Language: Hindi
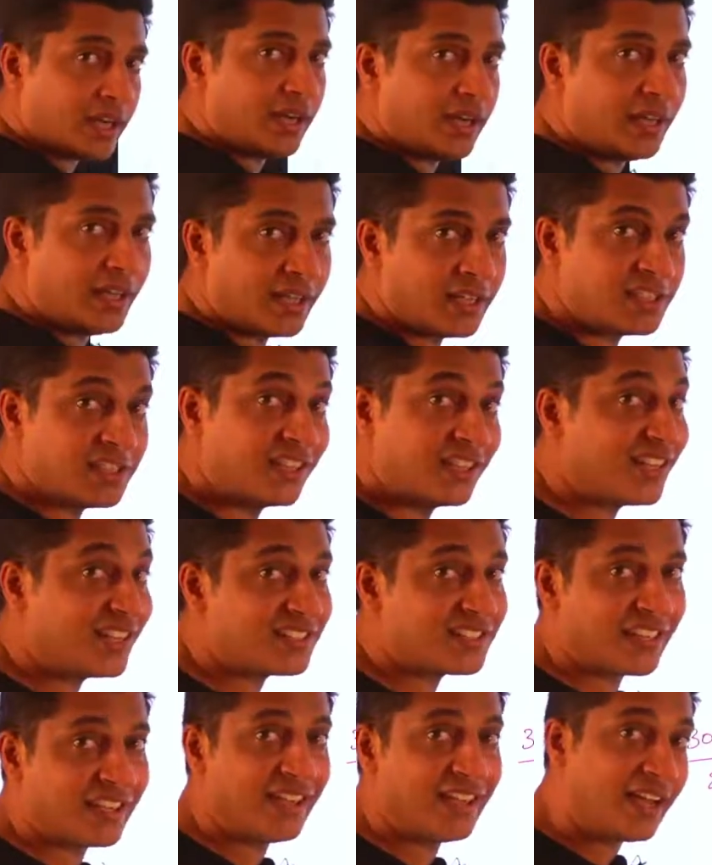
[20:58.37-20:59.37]
लिए जिनका
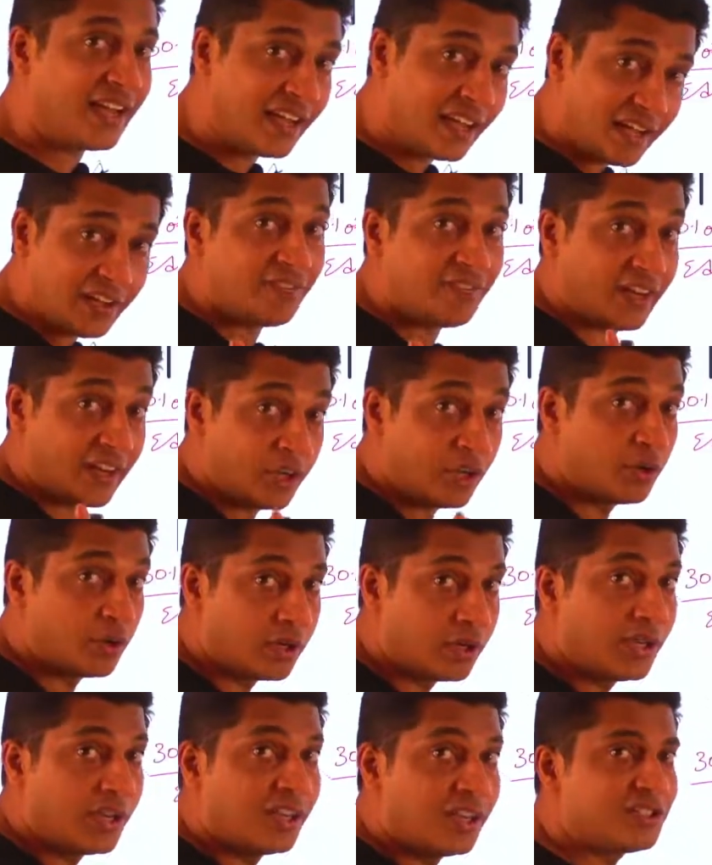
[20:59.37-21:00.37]
सही आया है वेरी गुड
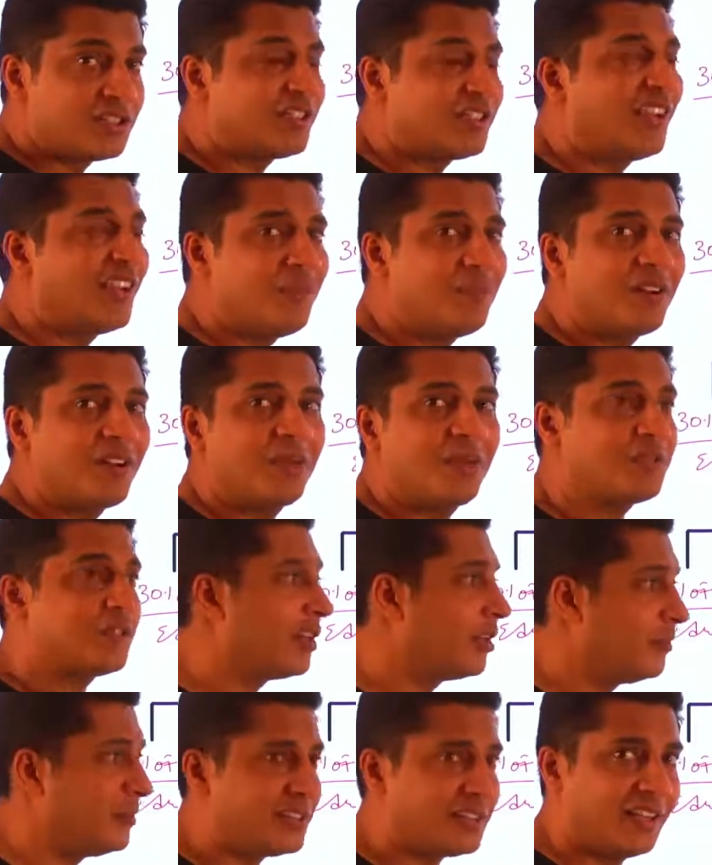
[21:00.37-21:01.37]
सही मतलब सर
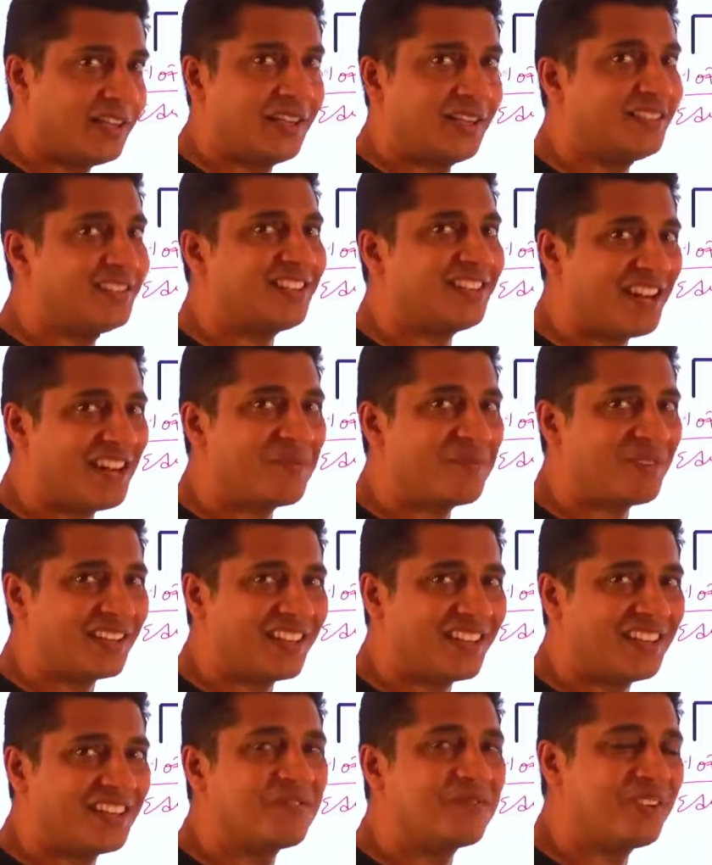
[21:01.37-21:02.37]
अभी सही आंसर नहीं पता
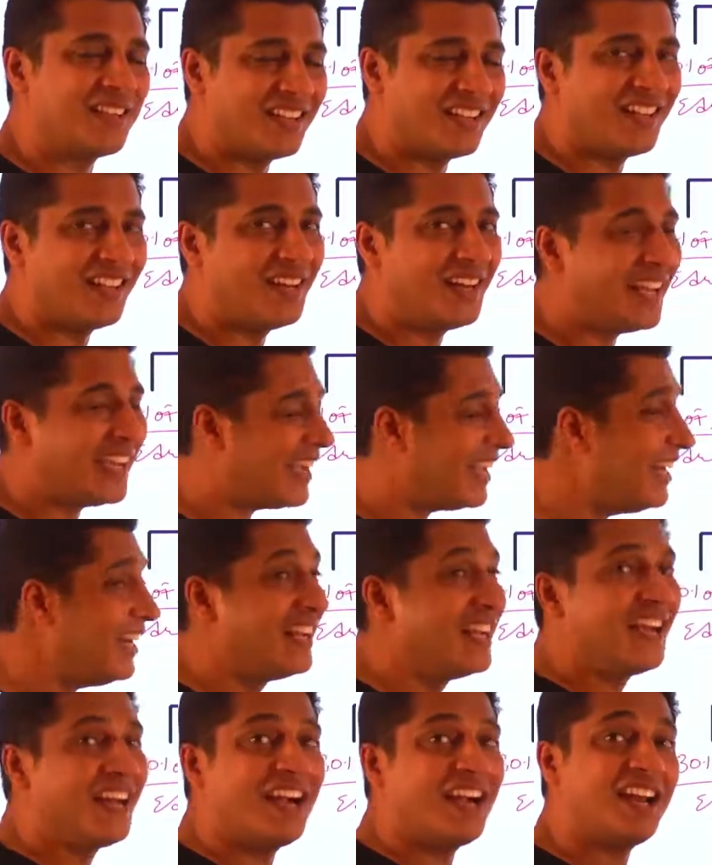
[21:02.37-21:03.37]
है हमें लेकिन
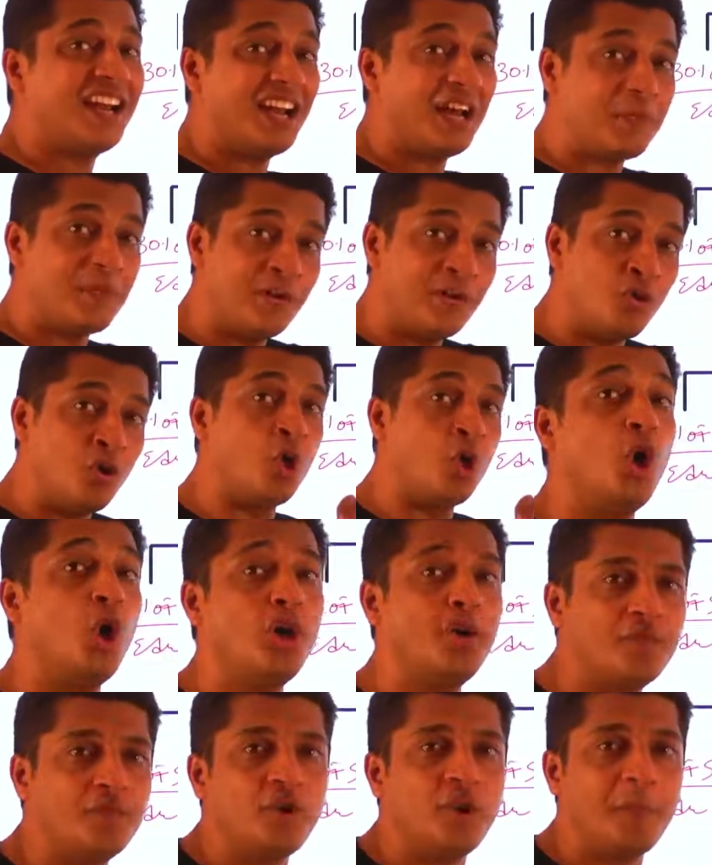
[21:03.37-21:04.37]
अगर आपने वो
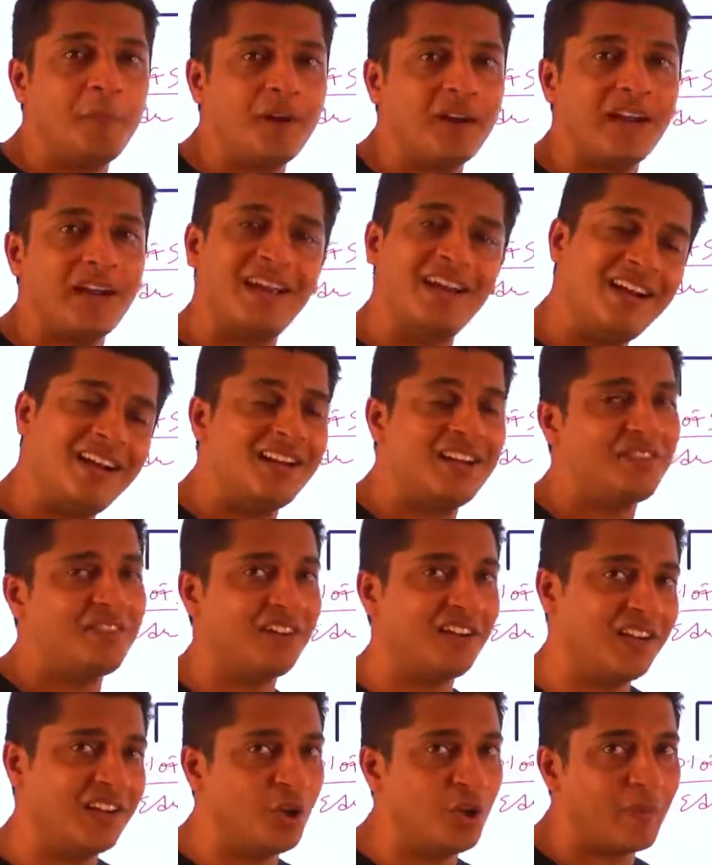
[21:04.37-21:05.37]
ऑफ को पकड़ा है
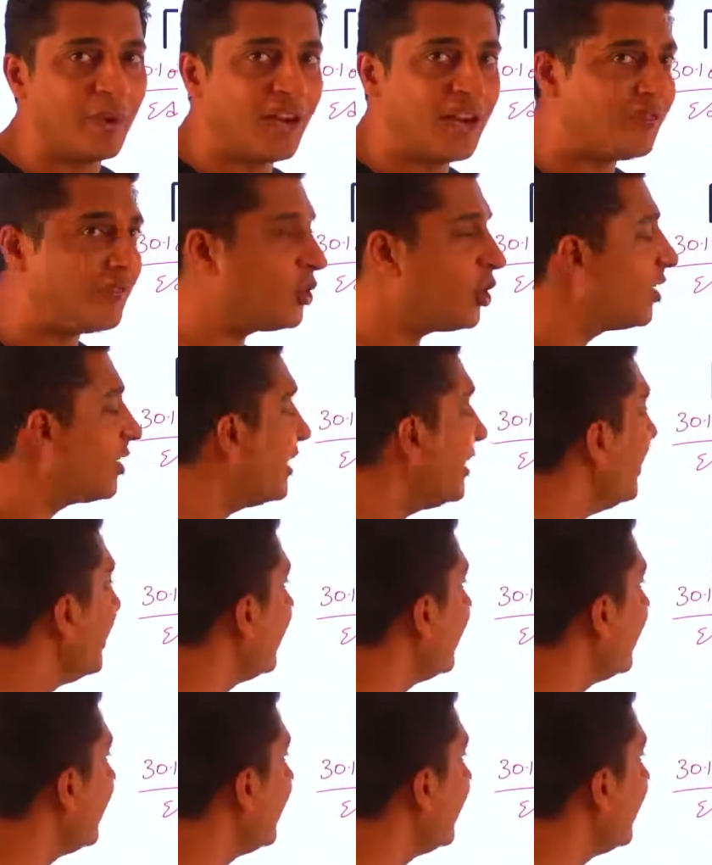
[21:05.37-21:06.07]
डेफिनेटली माइट हैव गॉट दी